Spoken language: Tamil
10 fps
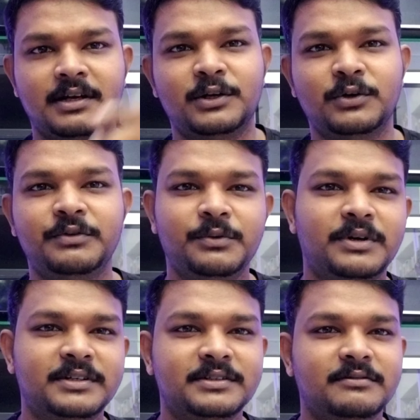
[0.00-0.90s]
ஹலோ எவ்ரி
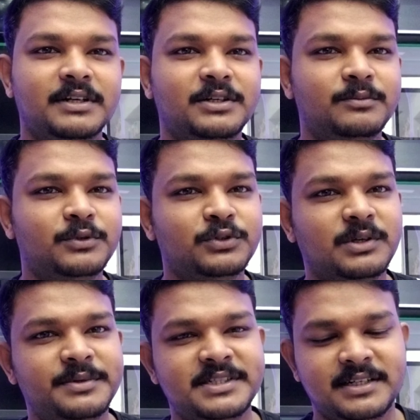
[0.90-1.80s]
ஒன் வெல்கம் டு
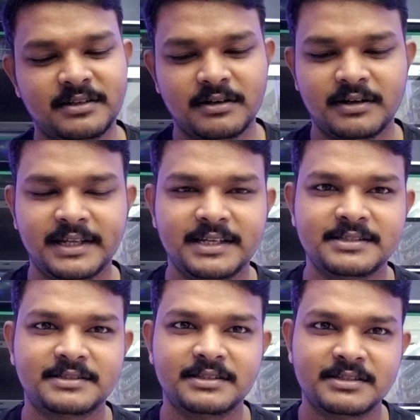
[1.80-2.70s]
தமிழ் ஜென்ரல்
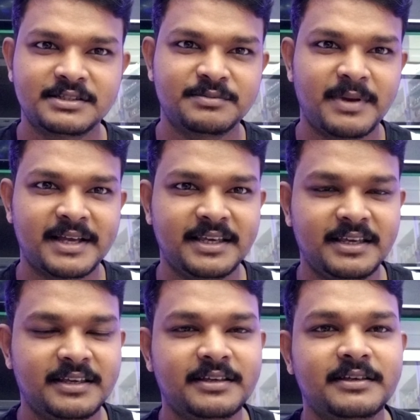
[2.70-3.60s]
ஆடியன்ஸ் திஸ் இஸ் மேகி
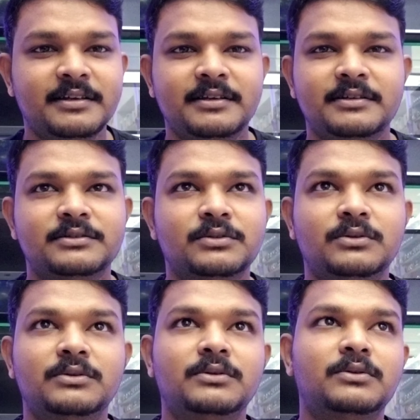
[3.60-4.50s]
ஸோ
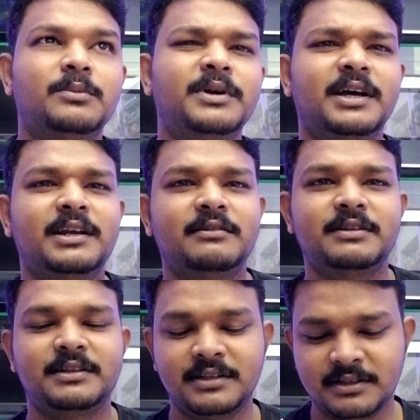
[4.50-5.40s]
ரொம்ப நாளாக
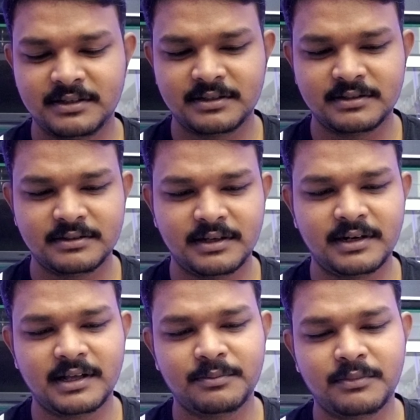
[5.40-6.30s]
வந்து
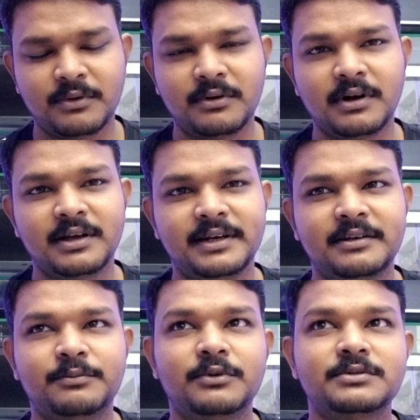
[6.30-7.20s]
என்னடா போடலாம் என்ன
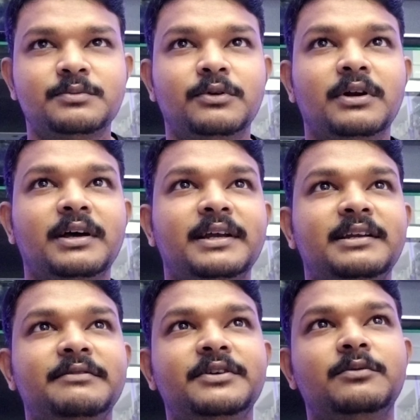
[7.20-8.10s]
போஸ்ட் போடலாம் என்ன
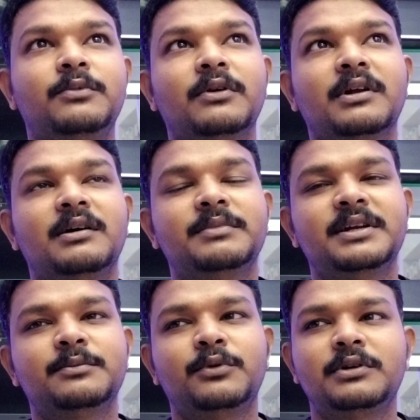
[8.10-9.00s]
வீடியோ போடலாம்
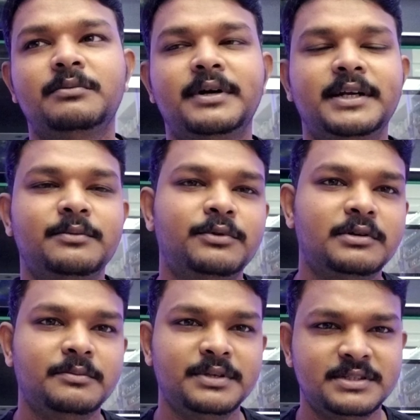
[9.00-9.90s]
அப்படின்னு போட்டு மண்டே
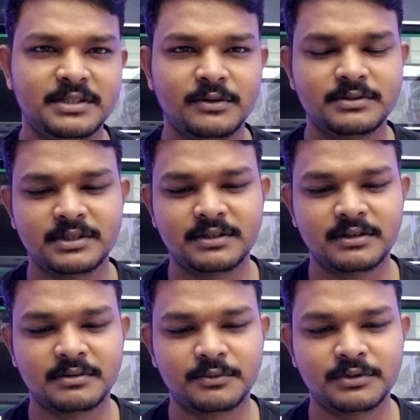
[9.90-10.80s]
போட்டு பிச்சு யோசிச்சுக்கிட்டு
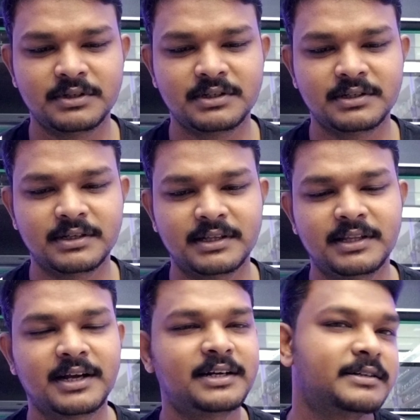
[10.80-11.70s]
இருக்கும் போது எந்த
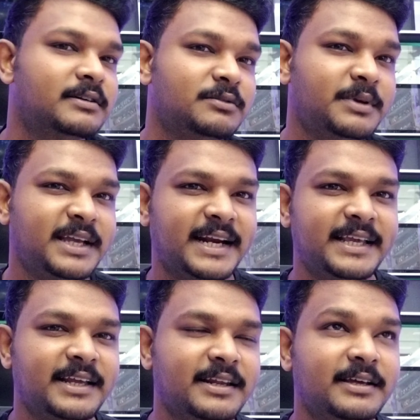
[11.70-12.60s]
கண்டென்ட்டுமே
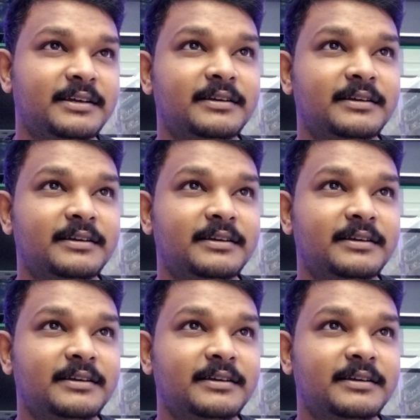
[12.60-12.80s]
கிடைக்கல